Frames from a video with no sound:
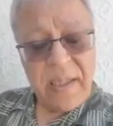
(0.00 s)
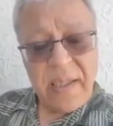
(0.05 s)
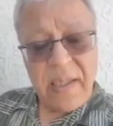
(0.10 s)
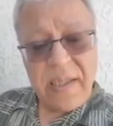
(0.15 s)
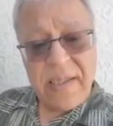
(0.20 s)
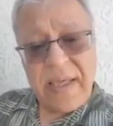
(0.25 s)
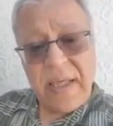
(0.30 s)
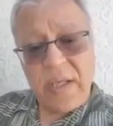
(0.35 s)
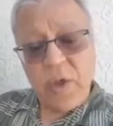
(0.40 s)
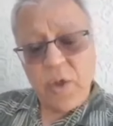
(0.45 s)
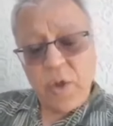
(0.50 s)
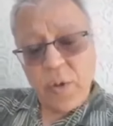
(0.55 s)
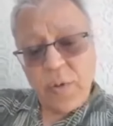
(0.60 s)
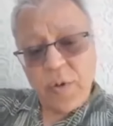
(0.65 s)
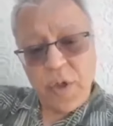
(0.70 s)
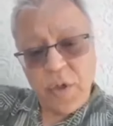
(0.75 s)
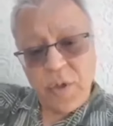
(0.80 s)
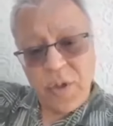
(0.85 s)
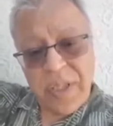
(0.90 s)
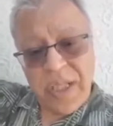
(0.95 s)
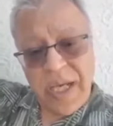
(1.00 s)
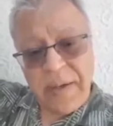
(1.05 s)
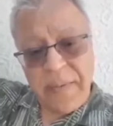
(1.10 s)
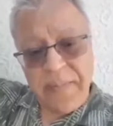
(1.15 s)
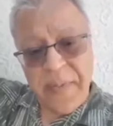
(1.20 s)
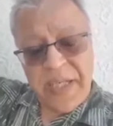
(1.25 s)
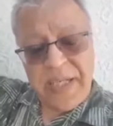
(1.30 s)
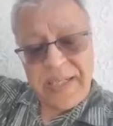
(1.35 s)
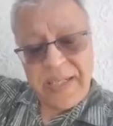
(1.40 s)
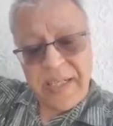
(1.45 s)
Senin komşunda
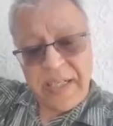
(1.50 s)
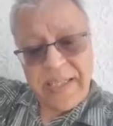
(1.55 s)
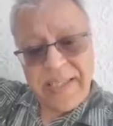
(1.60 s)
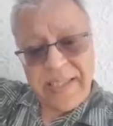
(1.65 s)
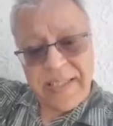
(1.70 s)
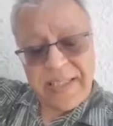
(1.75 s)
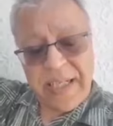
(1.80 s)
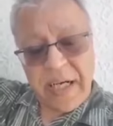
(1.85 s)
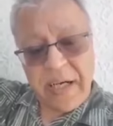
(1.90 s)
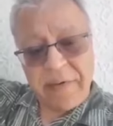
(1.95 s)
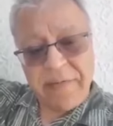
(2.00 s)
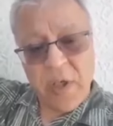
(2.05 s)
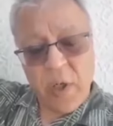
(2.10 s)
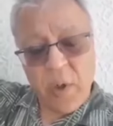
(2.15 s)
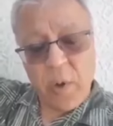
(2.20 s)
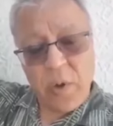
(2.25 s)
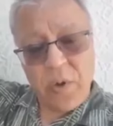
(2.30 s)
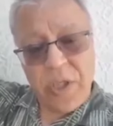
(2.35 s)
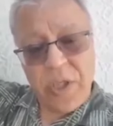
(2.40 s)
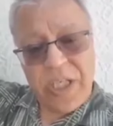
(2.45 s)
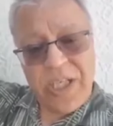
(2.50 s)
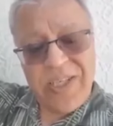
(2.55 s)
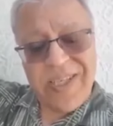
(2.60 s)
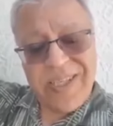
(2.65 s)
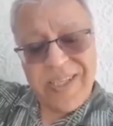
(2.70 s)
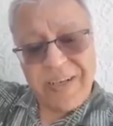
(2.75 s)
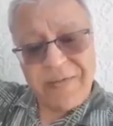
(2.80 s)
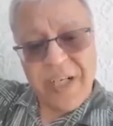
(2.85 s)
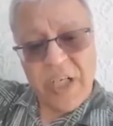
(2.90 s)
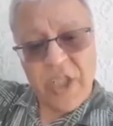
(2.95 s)
bir kavga oluyor, iş
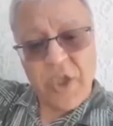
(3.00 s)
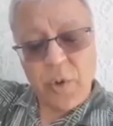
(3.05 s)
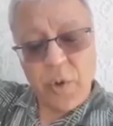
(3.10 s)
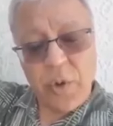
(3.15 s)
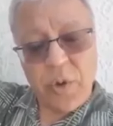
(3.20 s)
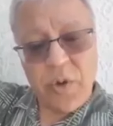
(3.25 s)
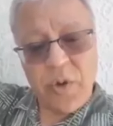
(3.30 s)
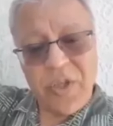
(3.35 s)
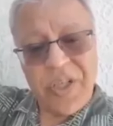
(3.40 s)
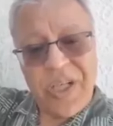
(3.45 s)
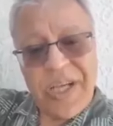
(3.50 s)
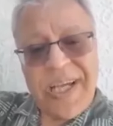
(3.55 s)
savaş oluyor.